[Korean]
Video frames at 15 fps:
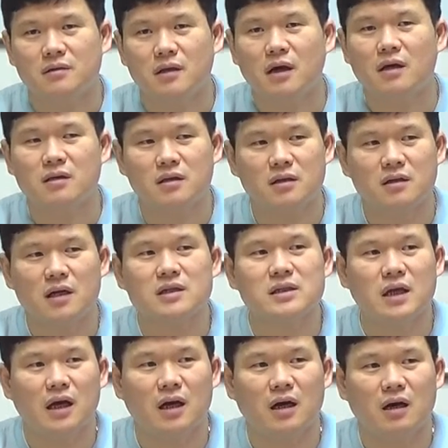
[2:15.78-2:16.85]
내가 이해를
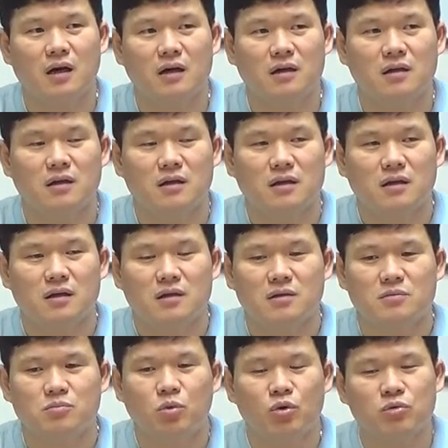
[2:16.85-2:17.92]
하니까
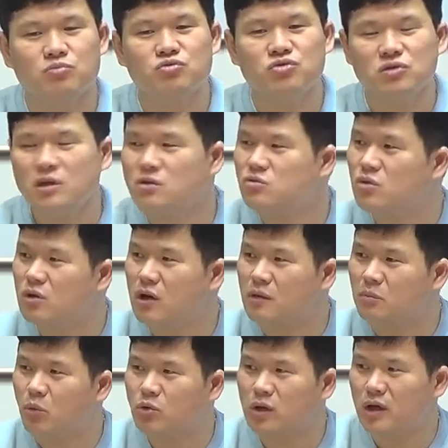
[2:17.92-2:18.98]
볼륨 줄이라는 소리를
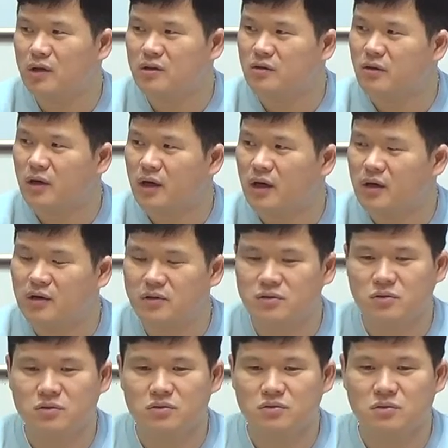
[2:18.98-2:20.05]
난 못하겠는 거야.
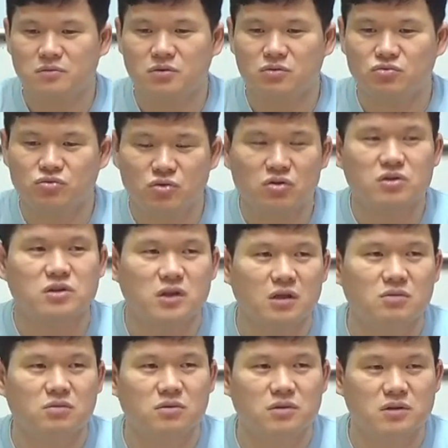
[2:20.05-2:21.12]
그래서 이제
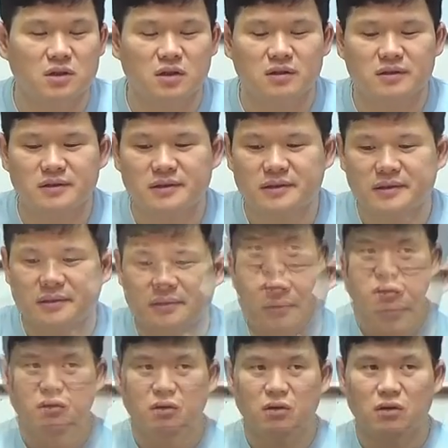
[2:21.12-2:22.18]
궁여지책으로 이제
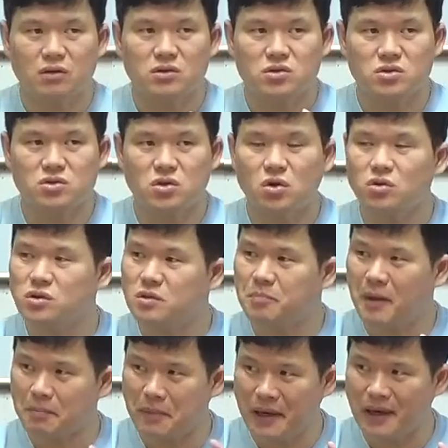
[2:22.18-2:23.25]
천이
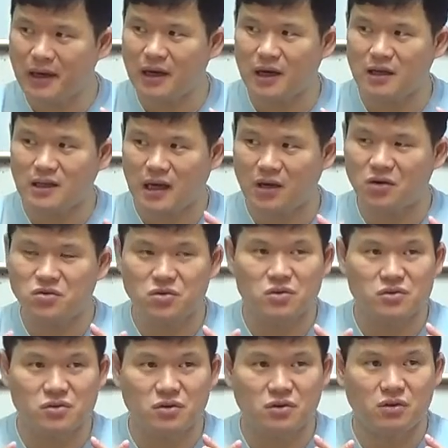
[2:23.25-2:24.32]
팽팽하게 당겨져
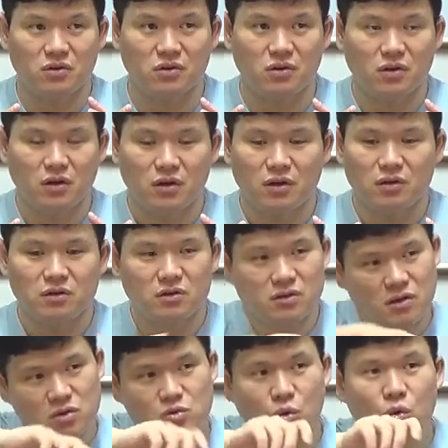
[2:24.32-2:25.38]
있어. 그걸
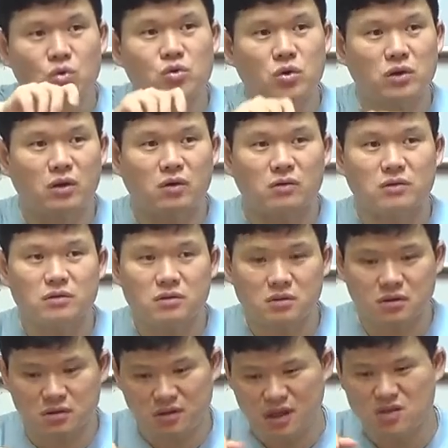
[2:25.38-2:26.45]
이렇게 조여줘야 되거든.
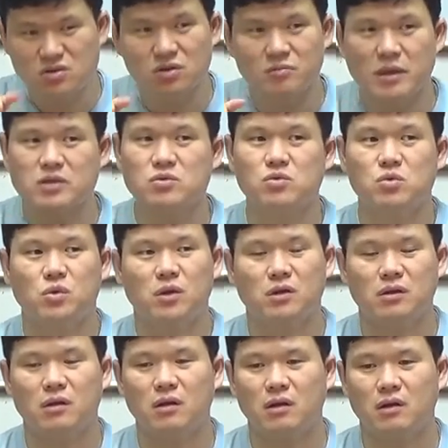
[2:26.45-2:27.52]
그 텐션을 맞춰줘야
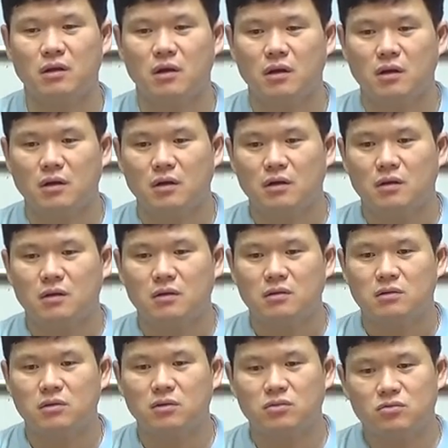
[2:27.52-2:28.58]
되는데
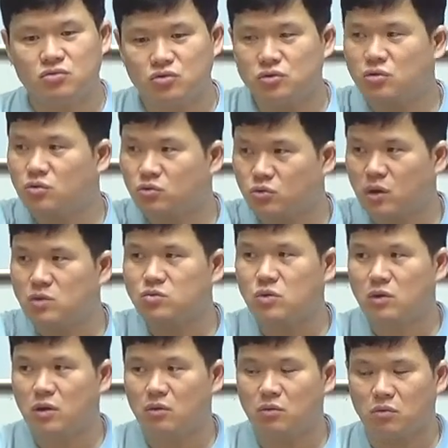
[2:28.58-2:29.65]
그거 주기적으로 또
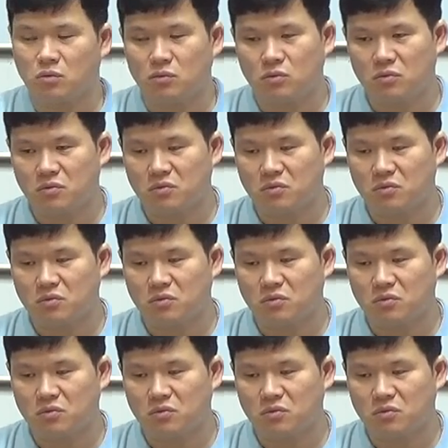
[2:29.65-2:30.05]
해줘야 되고.